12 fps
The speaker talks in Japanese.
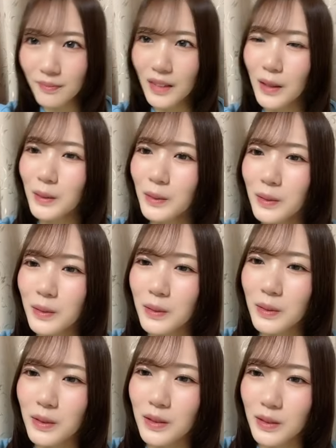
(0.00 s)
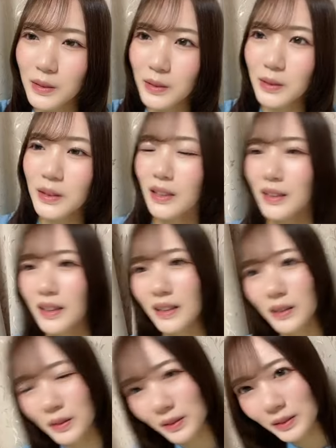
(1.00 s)
な良いお年をってあり
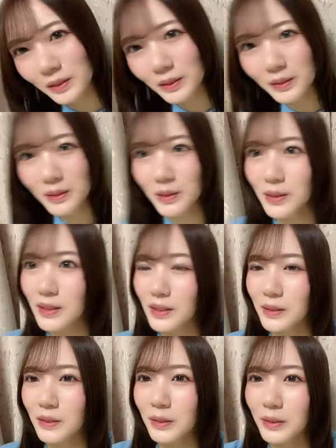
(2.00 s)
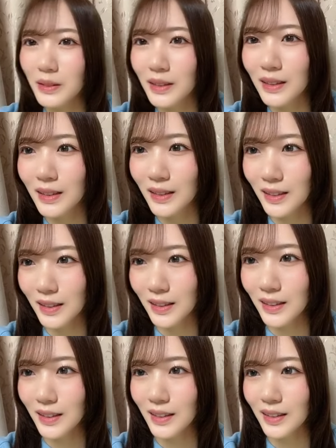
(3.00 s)
がとう良いお年を
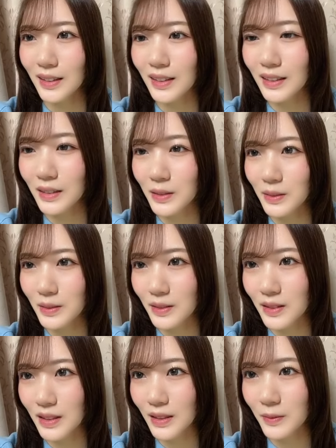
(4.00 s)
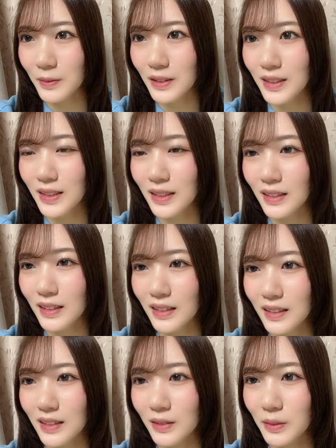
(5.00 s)
ありがとうございました
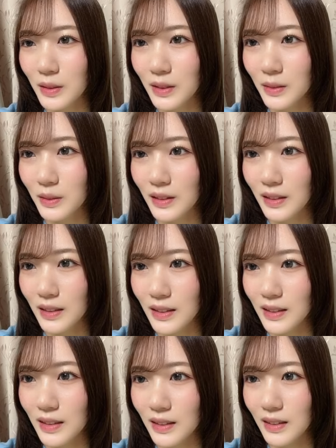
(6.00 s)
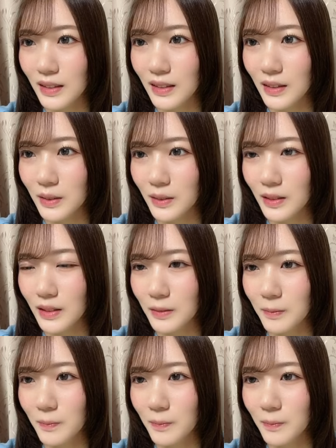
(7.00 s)
少しの配信だったのに